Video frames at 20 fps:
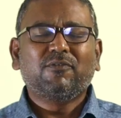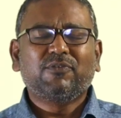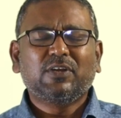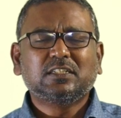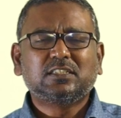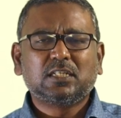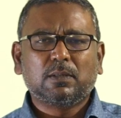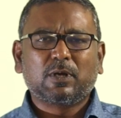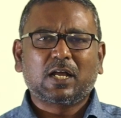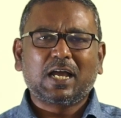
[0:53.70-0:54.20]

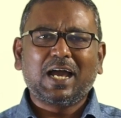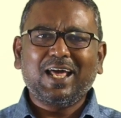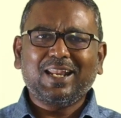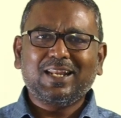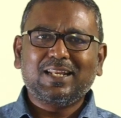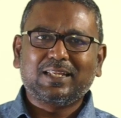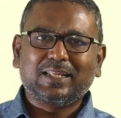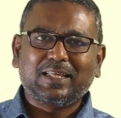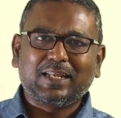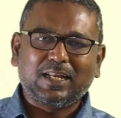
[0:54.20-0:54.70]
ஃப்ரெண்ட்ஸ் நம்ம
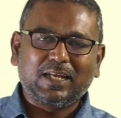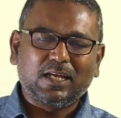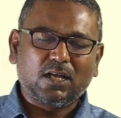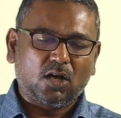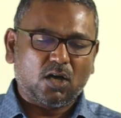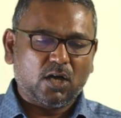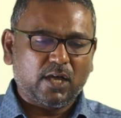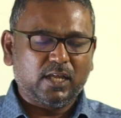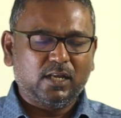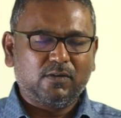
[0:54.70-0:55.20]
காரில் இருக்கிற
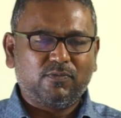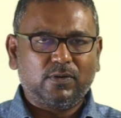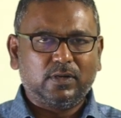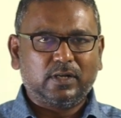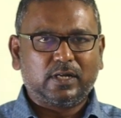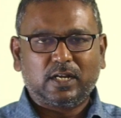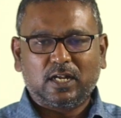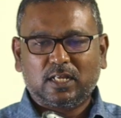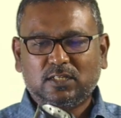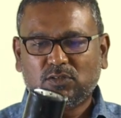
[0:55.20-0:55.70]
ஆயில்
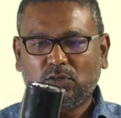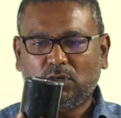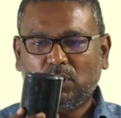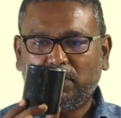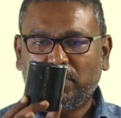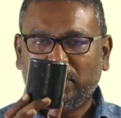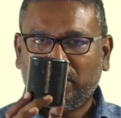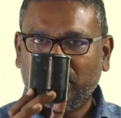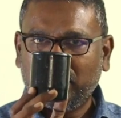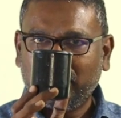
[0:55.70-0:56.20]
ஃபில்ட்ரு நான்
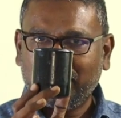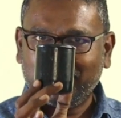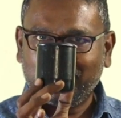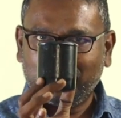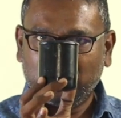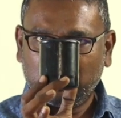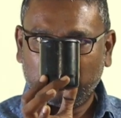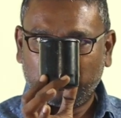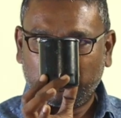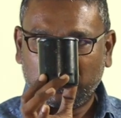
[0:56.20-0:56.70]
சொன்ன மாதிரி
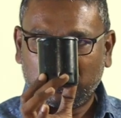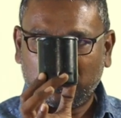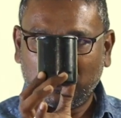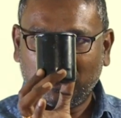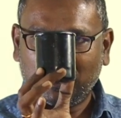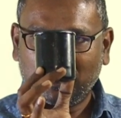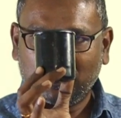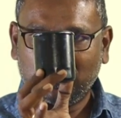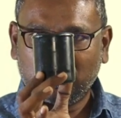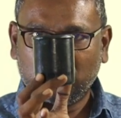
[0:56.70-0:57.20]
இப்படி
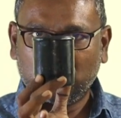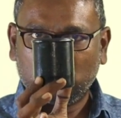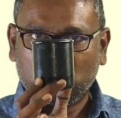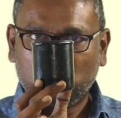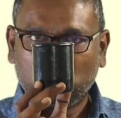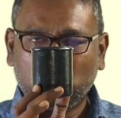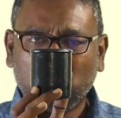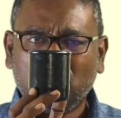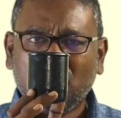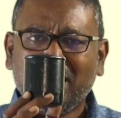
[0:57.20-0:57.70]
தான்
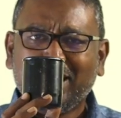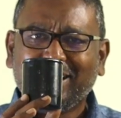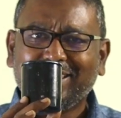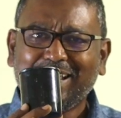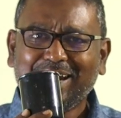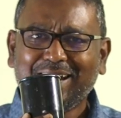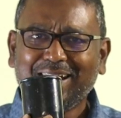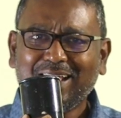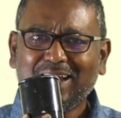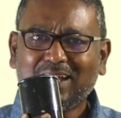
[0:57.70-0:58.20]
இருக்கும்
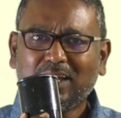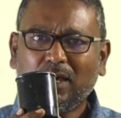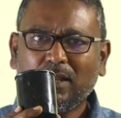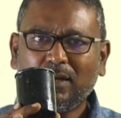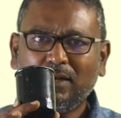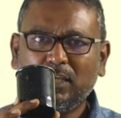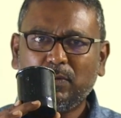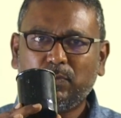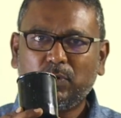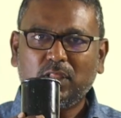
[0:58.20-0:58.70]
எல்லா
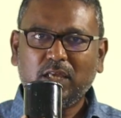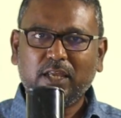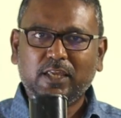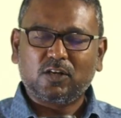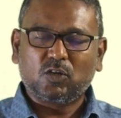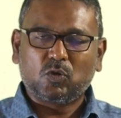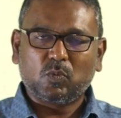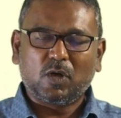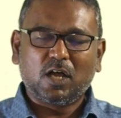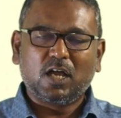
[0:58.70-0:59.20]
கார்லையும் இப்படி
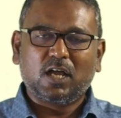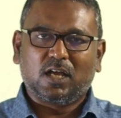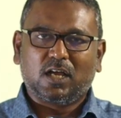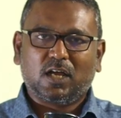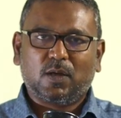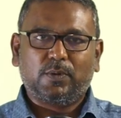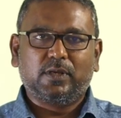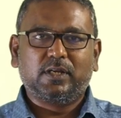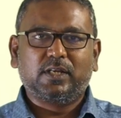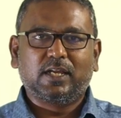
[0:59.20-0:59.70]
தான் இருக்குமா
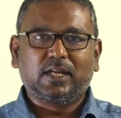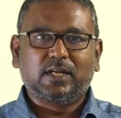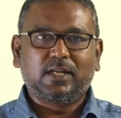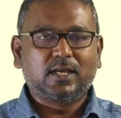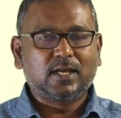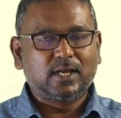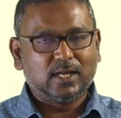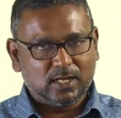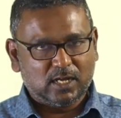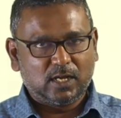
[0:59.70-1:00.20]
அப்படின்னு
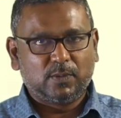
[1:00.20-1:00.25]
கேட்டால்